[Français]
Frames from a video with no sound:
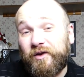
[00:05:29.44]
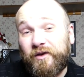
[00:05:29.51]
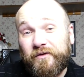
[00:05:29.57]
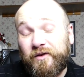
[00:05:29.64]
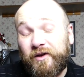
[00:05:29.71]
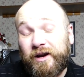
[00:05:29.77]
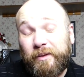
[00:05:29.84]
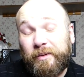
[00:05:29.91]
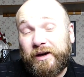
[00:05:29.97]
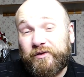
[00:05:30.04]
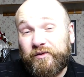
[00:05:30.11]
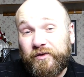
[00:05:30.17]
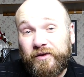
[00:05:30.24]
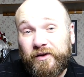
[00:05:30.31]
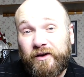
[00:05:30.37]
envol après
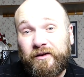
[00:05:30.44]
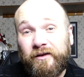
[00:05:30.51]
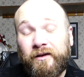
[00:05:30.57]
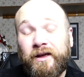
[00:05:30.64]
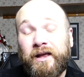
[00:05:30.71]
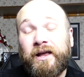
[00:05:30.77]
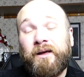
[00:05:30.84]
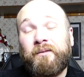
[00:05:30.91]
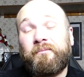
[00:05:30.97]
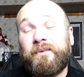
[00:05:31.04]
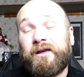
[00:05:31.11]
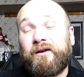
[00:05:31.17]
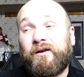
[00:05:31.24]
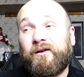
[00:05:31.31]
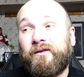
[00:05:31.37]
toute seule.
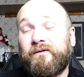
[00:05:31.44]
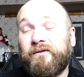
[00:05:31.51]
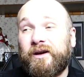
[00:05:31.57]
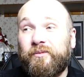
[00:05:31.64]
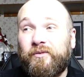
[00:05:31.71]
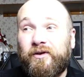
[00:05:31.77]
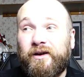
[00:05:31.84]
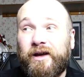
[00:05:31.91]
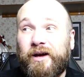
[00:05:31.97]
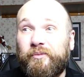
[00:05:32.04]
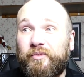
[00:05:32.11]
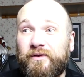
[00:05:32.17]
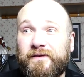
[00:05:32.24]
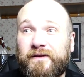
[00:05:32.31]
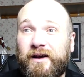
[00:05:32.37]
Mais euh, vraiment rien que
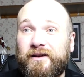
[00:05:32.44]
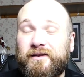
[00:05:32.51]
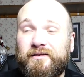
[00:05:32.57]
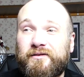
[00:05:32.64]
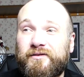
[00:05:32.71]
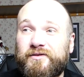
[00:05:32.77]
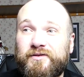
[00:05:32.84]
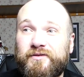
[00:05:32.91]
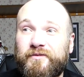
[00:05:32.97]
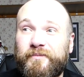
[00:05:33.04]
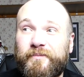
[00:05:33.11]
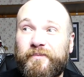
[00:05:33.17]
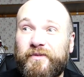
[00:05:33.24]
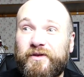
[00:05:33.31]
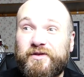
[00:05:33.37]
pour ça, je,
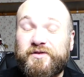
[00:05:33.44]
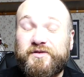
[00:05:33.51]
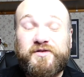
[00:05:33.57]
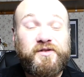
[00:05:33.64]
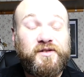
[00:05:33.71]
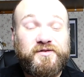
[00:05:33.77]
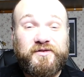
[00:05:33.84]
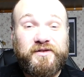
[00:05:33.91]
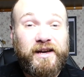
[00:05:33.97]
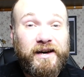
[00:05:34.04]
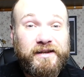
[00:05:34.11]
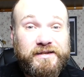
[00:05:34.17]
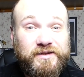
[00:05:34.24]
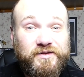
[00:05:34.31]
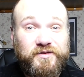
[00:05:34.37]
je suis dans une
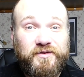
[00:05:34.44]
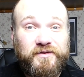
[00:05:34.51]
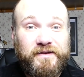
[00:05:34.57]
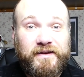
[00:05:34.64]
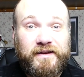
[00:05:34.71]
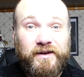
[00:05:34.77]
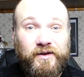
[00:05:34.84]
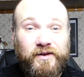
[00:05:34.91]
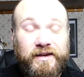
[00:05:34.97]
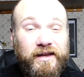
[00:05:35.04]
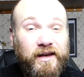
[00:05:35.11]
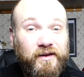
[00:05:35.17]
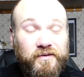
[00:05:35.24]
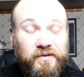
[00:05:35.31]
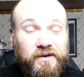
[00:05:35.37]
gratitude qui, euh, qui
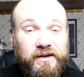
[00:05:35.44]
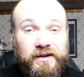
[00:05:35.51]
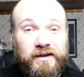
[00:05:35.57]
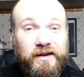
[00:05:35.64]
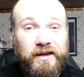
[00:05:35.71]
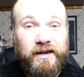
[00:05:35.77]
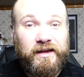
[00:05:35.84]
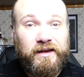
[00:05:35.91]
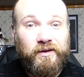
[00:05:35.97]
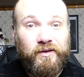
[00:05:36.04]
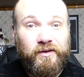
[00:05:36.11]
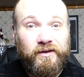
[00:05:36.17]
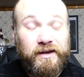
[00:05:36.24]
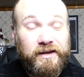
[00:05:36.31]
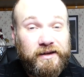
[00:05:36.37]
est infinie
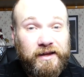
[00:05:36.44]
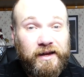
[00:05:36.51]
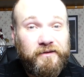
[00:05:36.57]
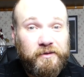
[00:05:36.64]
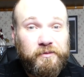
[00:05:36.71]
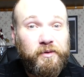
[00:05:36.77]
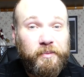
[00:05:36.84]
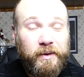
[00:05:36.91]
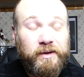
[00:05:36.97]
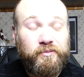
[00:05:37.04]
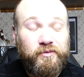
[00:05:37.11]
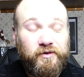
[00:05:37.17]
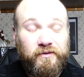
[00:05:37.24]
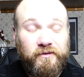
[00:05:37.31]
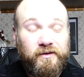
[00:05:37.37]
euh, et, qui n'a vraiment pas de
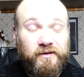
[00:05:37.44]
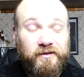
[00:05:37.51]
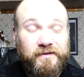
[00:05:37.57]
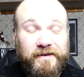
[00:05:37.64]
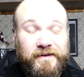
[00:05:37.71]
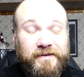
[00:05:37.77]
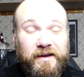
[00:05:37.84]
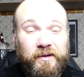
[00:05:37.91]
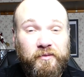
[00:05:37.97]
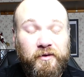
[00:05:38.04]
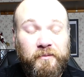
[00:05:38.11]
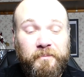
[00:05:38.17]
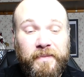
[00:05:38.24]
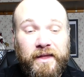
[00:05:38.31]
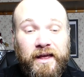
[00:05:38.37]
mots, euh,
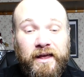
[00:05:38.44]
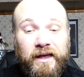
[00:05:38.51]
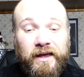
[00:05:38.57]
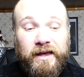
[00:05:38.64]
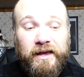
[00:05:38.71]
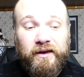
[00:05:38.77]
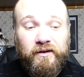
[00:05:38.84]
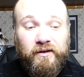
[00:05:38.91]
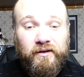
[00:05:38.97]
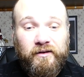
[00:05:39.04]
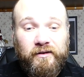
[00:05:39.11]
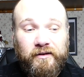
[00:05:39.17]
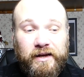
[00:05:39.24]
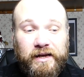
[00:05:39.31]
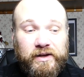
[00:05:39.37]
sincèrement.
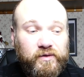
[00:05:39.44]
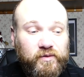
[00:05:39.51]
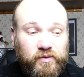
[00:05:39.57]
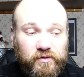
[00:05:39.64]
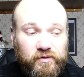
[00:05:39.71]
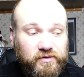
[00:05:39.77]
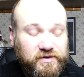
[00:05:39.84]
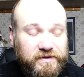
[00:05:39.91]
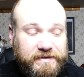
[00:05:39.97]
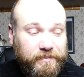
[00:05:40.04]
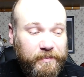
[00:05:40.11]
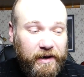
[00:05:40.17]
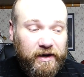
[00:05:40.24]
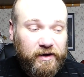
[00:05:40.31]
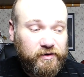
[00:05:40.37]
Euh, et, tout, je sais
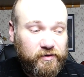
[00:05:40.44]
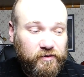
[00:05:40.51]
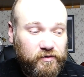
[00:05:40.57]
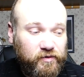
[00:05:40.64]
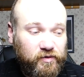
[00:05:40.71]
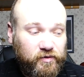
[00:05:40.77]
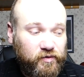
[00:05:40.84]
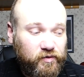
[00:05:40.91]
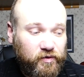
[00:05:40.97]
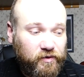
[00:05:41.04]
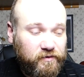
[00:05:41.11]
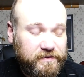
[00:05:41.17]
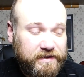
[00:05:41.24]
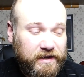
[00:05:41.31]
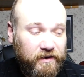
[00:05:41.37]
pas, tout, ce que
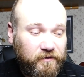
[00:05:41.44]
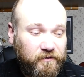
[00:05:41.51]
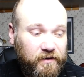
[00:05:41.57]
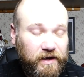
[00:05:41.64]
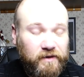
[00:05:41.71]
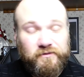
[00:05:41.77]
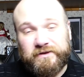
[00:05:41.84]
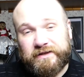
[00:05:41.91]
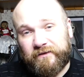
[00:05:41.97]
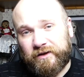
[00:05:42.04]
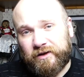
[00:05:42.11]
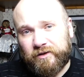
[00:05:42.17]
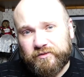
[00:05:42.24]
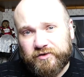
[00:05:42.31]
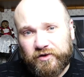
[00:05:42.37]
vous avez fait, vous
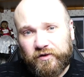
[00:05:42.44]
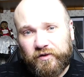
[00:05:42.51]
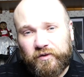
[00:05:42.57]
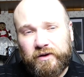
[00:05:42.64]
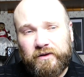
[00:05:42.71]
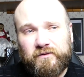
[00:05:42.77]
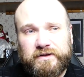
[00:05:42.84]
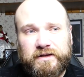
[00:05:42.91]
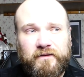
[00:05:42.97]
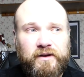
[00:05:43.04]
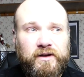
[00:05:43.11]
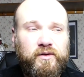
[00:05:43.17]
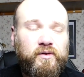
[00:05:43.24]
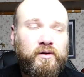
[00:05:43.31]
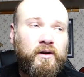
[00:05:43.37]
savez comme je suis, vous
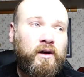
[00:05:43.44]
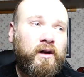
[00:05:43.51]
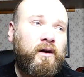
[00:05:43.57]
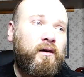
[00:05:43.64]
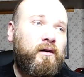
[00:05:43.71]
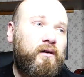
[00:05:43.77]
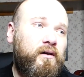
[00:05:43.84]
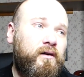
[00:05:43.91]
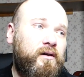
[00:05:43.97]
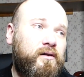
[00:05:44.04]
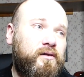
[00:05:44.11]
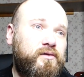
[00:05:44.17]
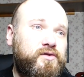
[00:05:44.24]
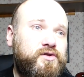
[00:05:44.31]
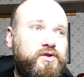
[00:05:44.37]
savez que
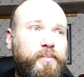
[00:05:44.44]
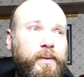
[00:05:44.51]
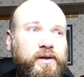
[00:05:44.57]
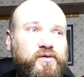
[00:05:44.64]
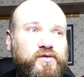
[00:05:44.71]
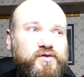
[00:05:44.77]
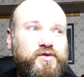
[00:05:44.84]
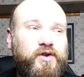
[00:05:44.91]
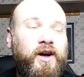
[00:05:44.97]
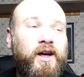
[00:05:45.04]
je suis pas toujours,